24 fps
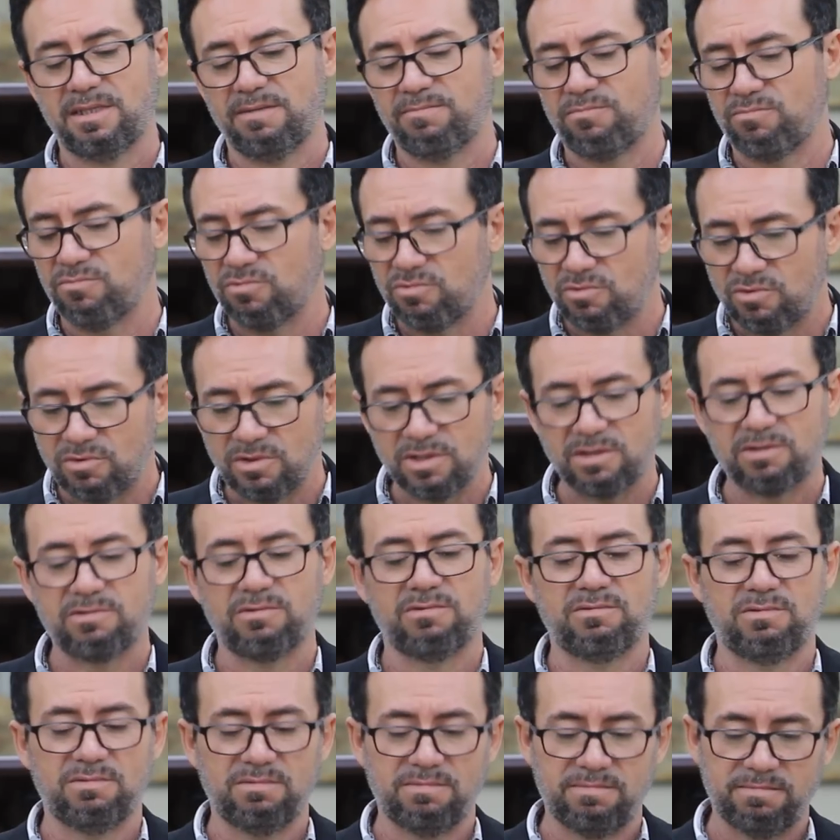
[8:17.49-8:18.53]

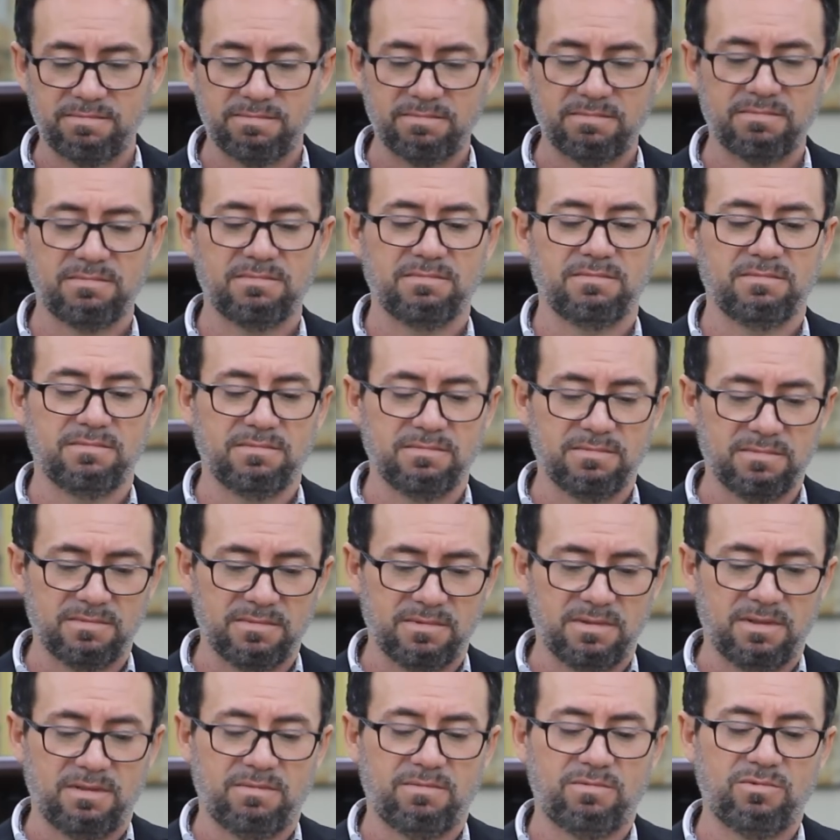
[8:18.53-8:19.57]
muito
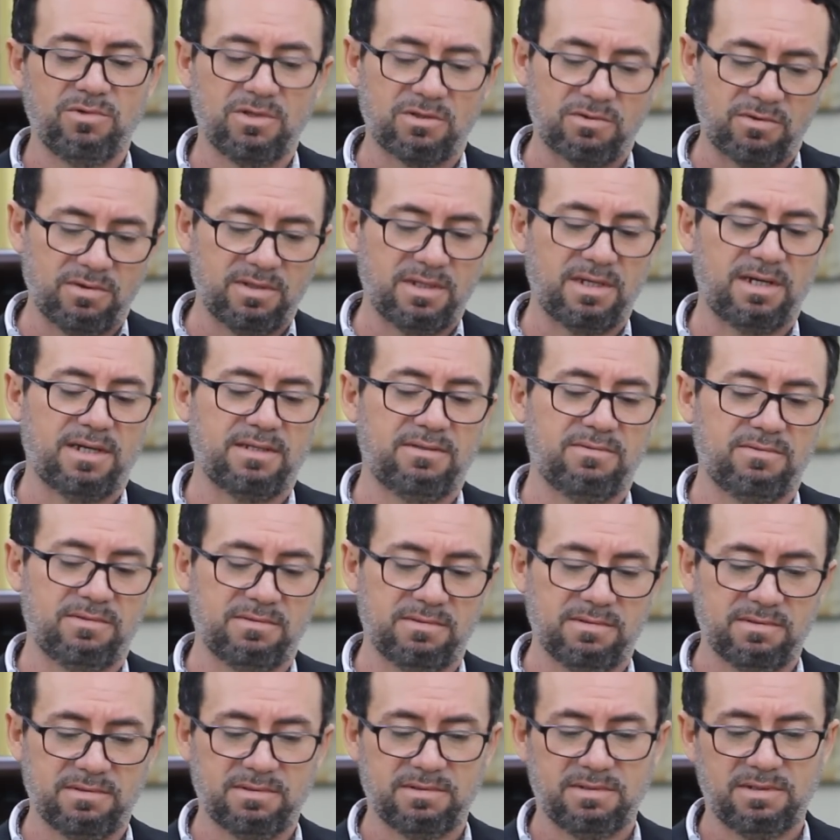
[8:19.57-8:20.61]
muito cuidado.
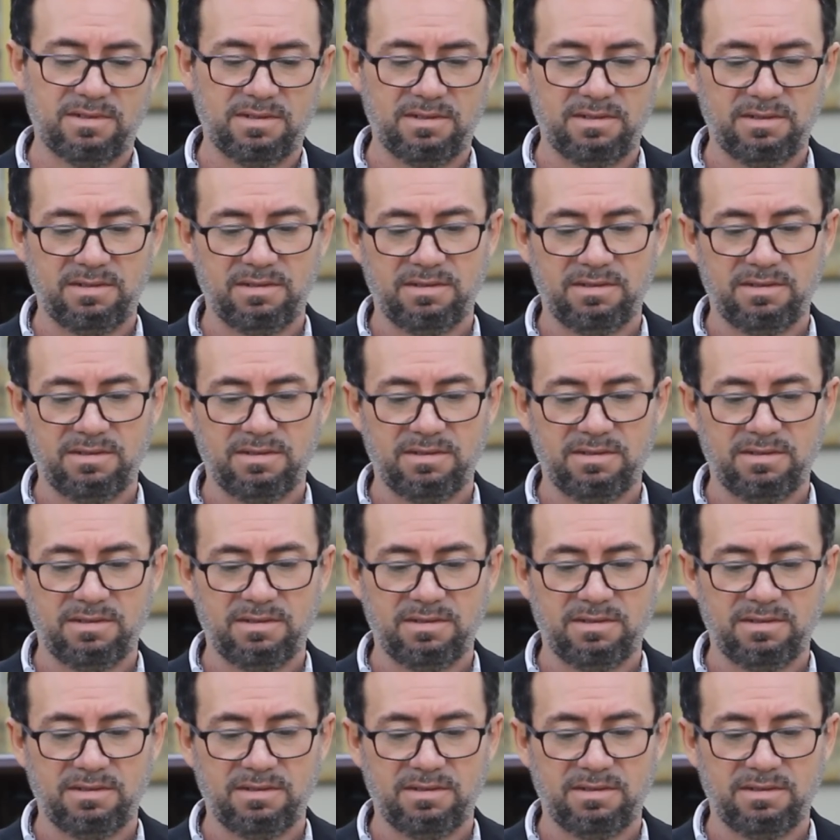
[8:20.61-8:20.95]
Né?